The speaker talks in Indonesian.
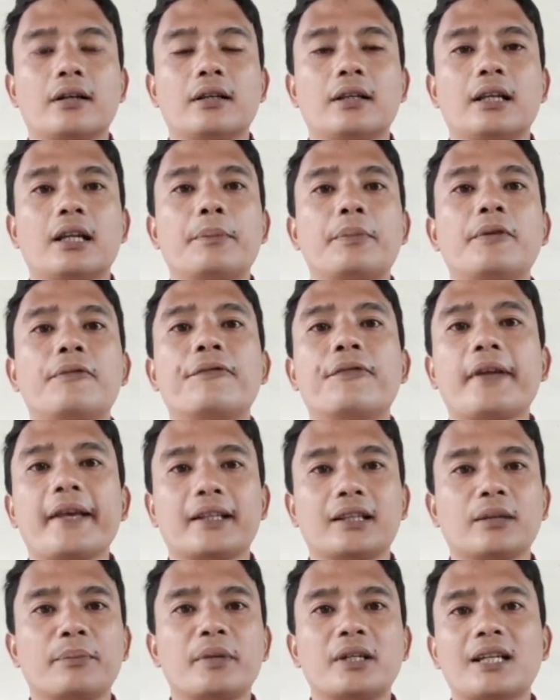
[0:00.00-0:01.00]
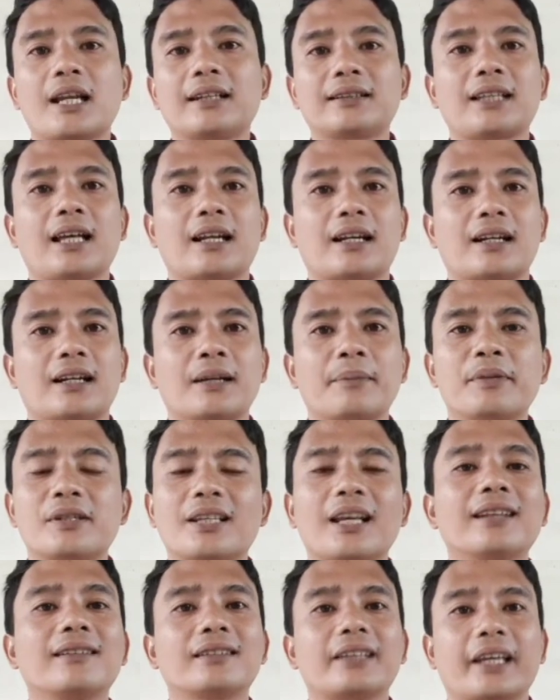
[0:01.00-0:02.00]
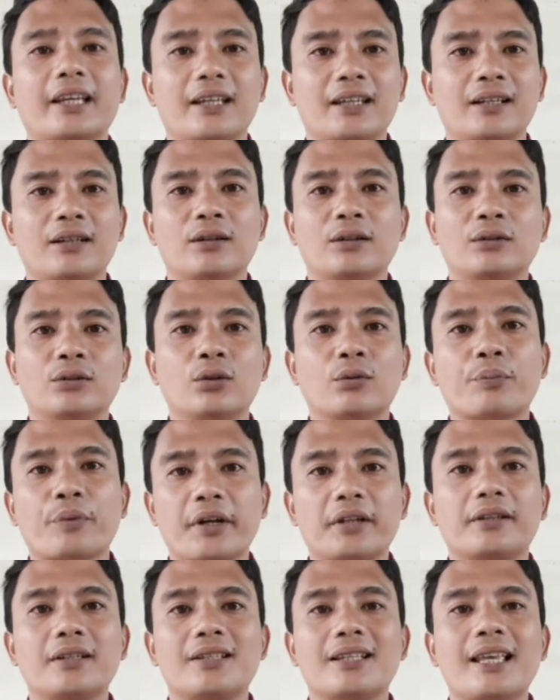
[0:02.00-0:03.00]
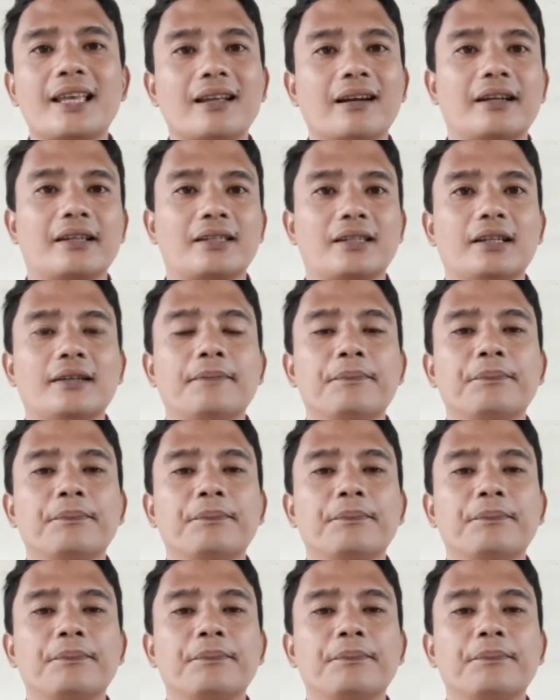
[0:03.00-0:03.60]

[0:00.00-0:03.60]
Lebih flat, lebih datar, lebih santai untuk British English ya.